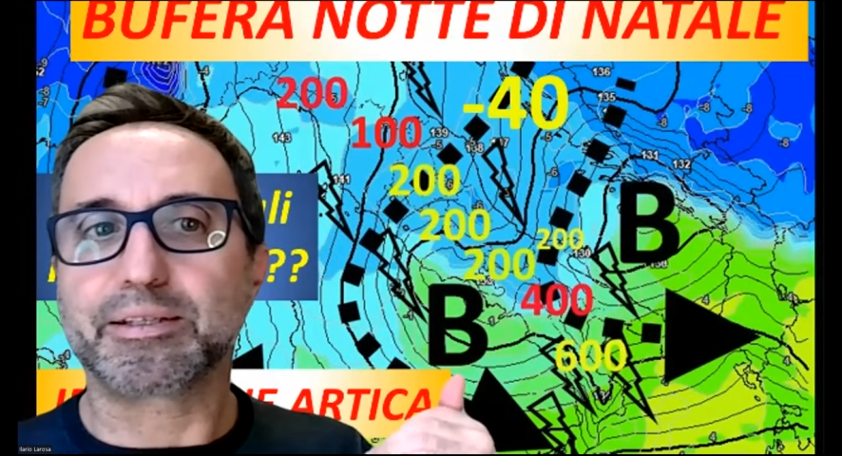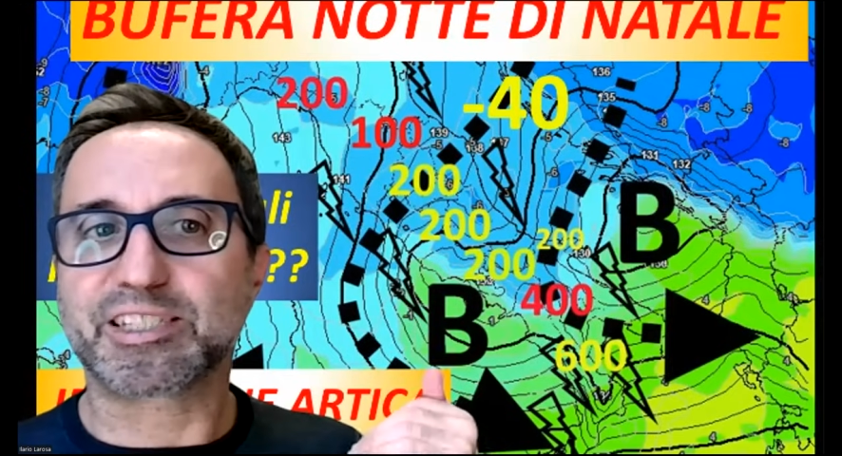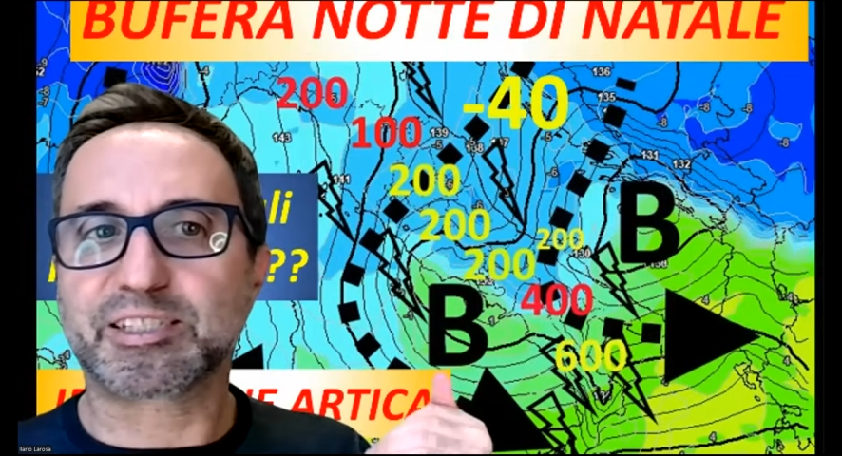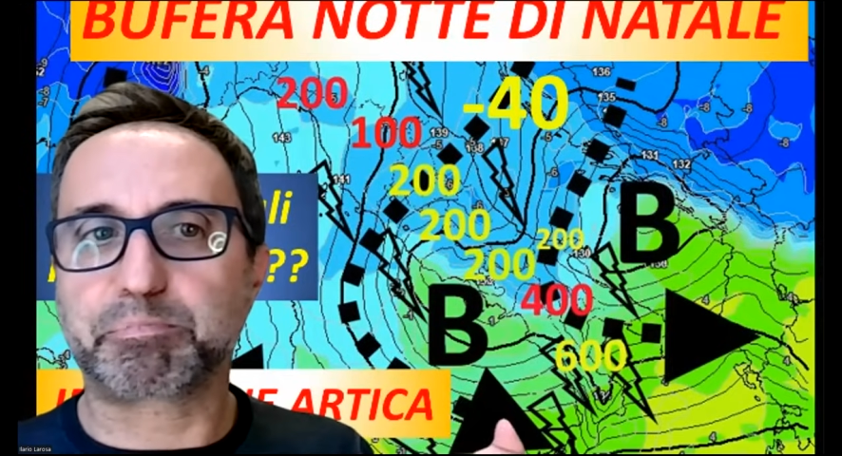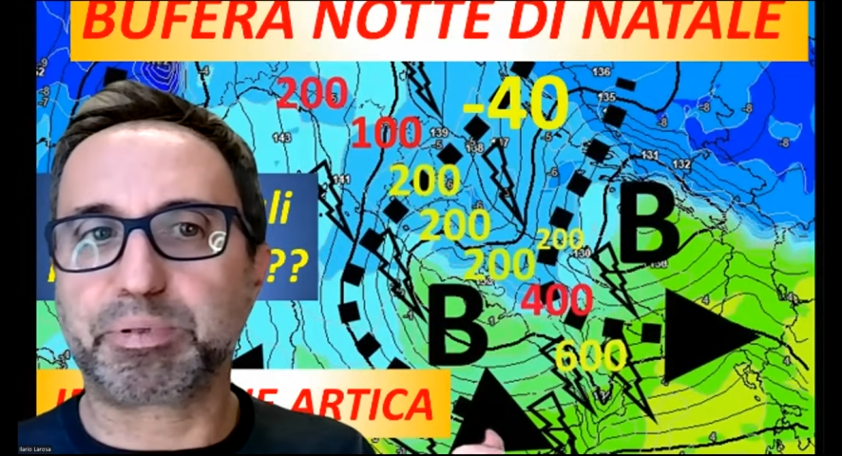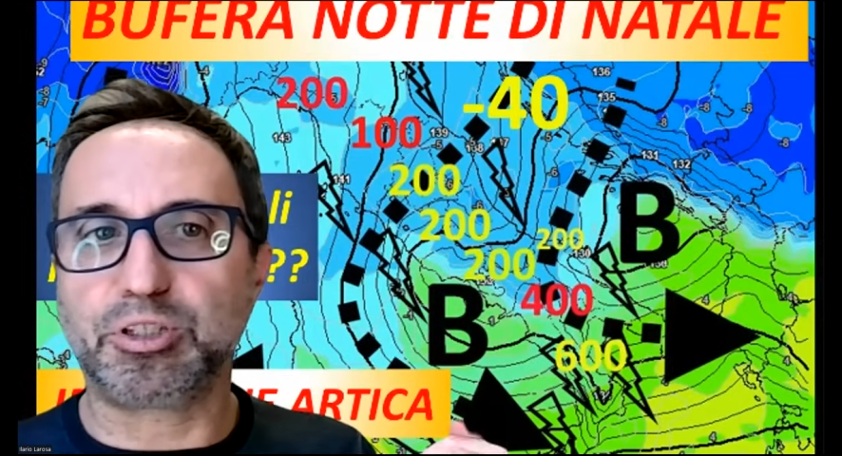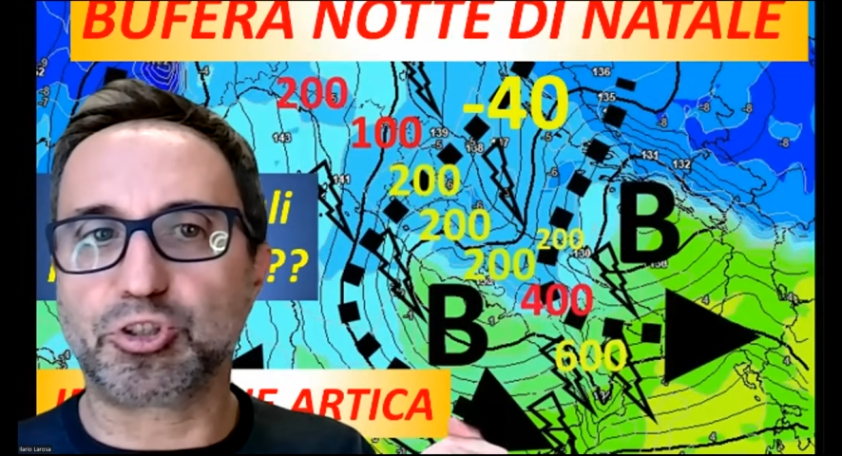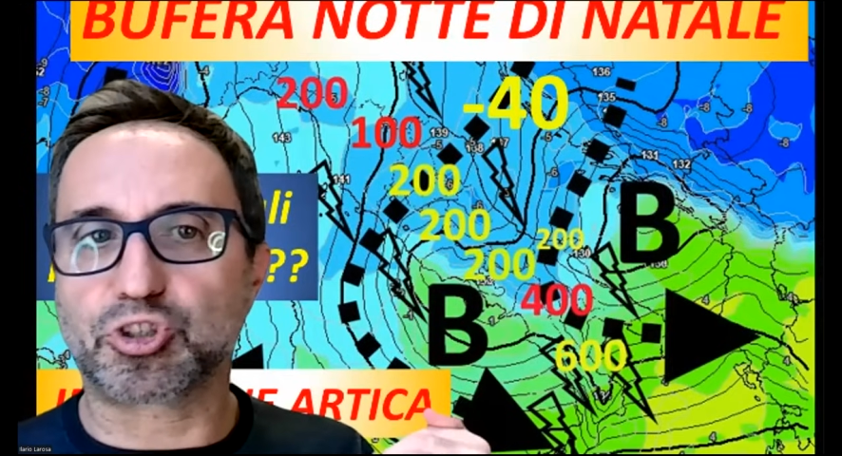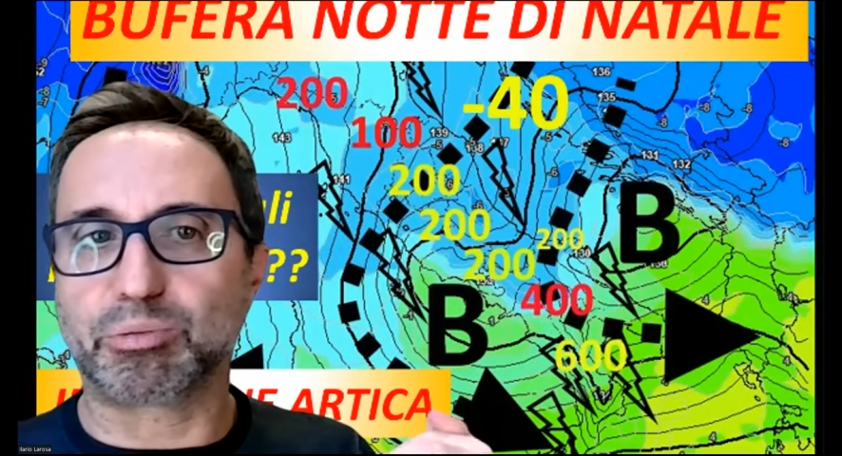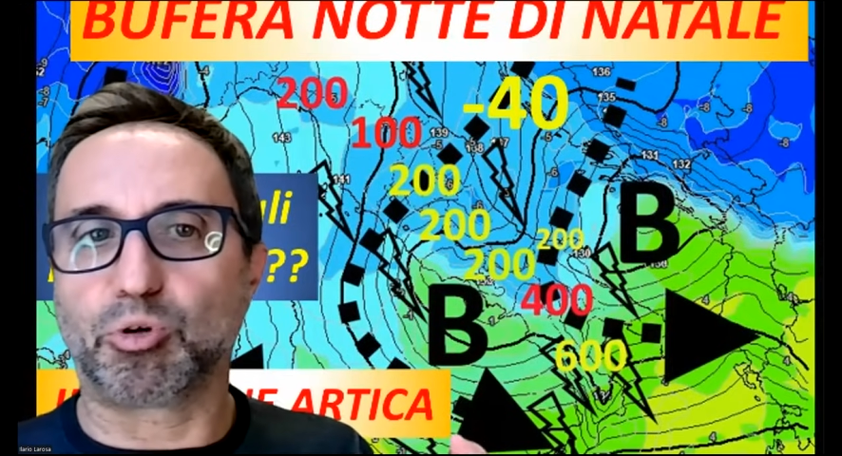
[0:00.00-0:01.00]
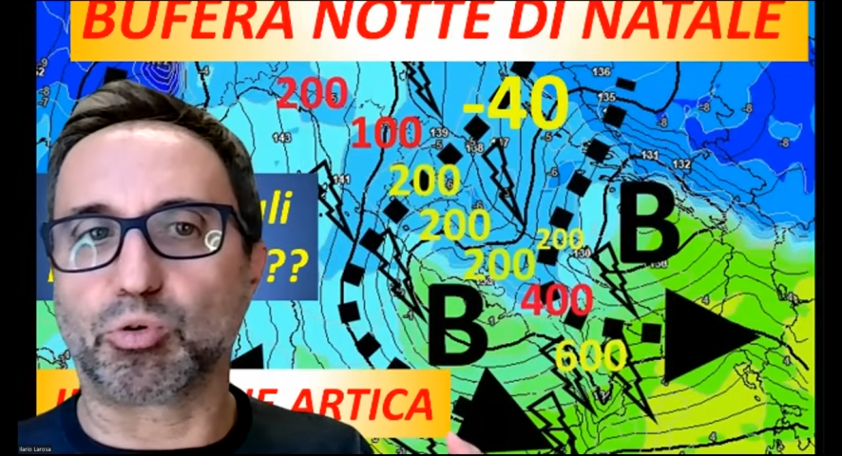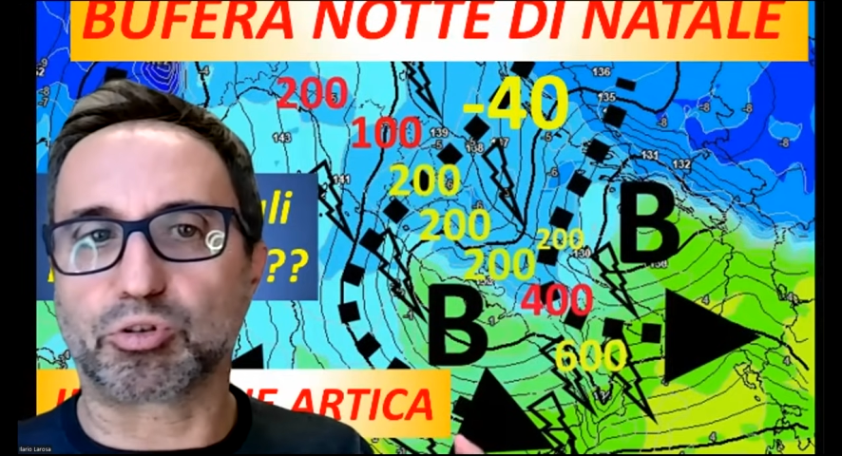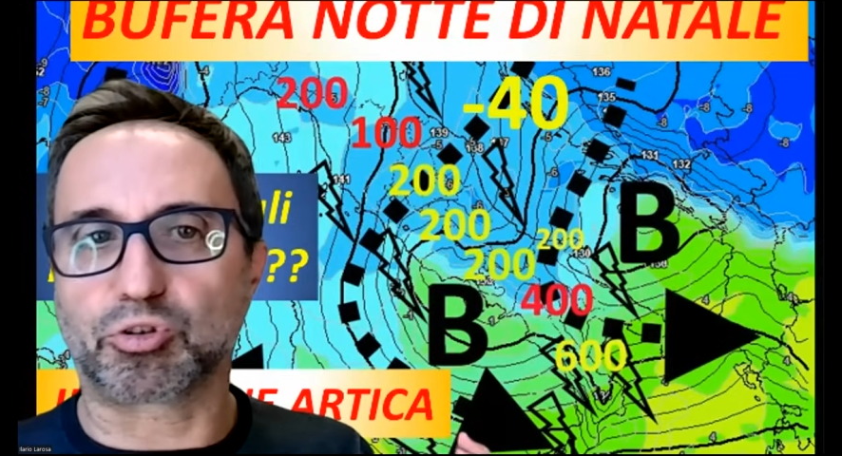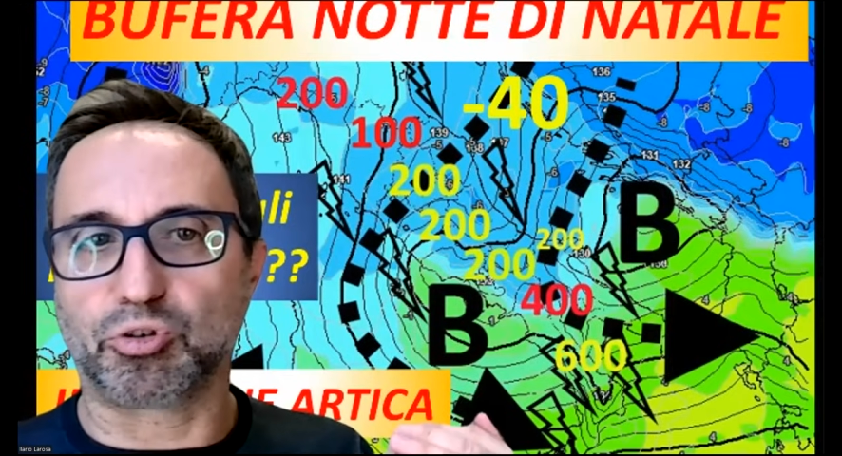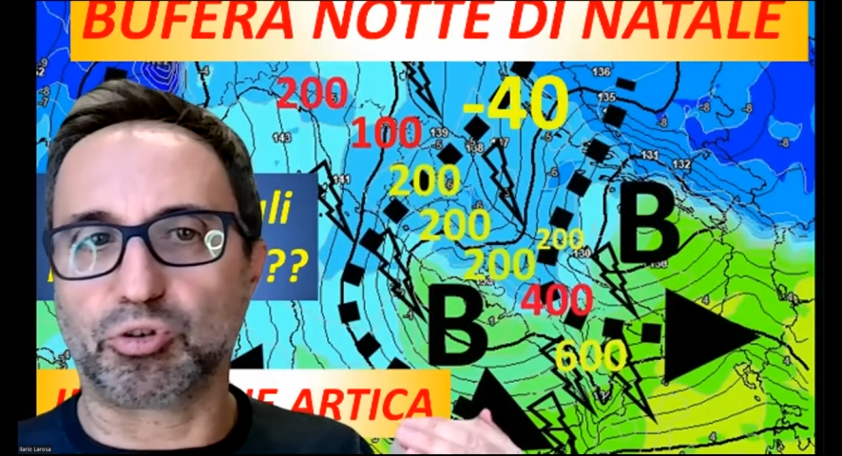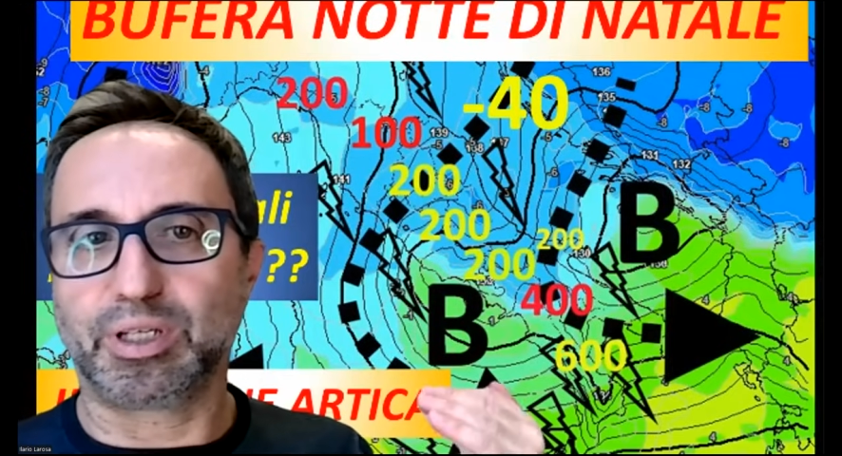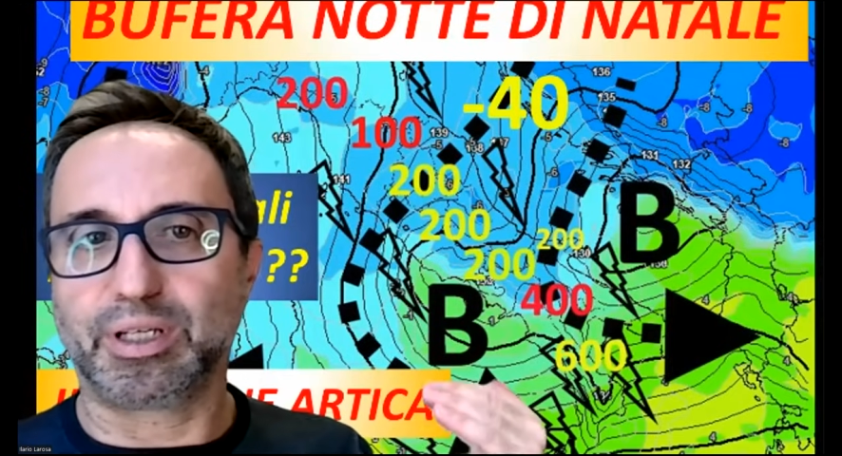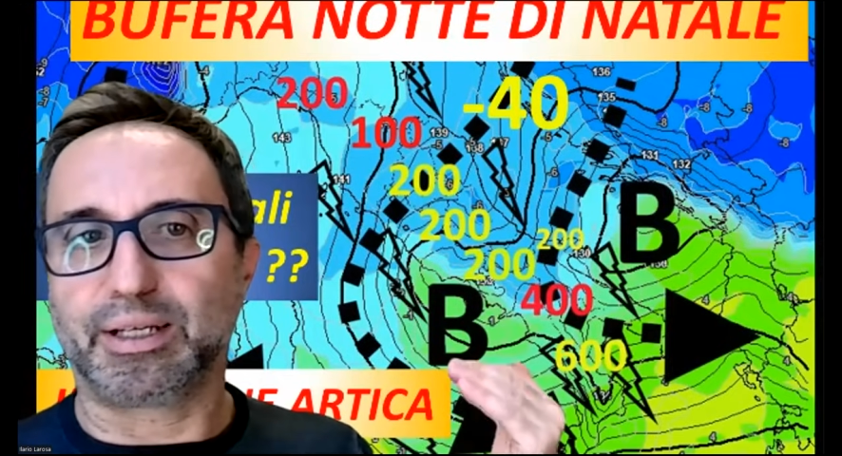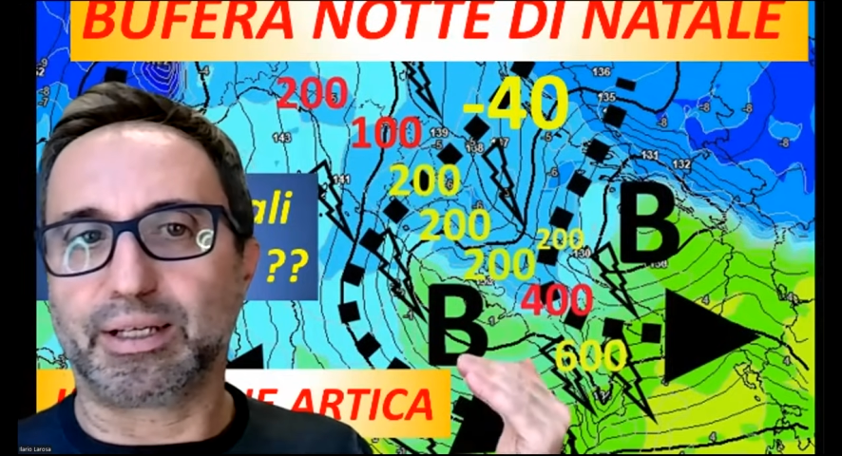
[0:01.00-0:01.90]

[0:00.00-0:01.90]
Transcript: spinge molto